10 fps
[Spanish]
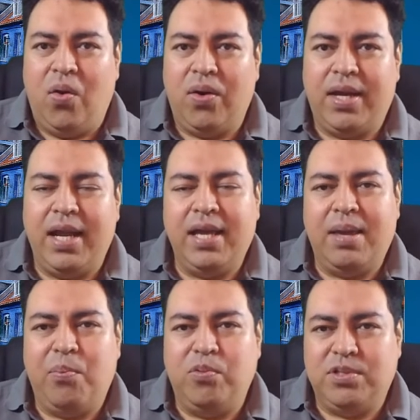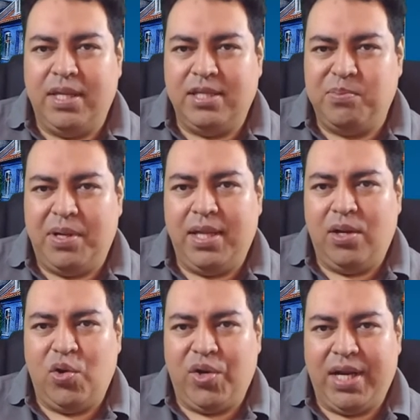¿O creen que ustedes
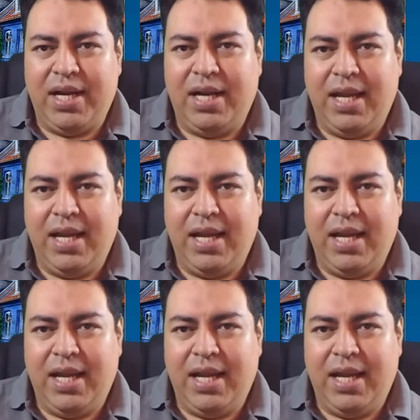pueden lograr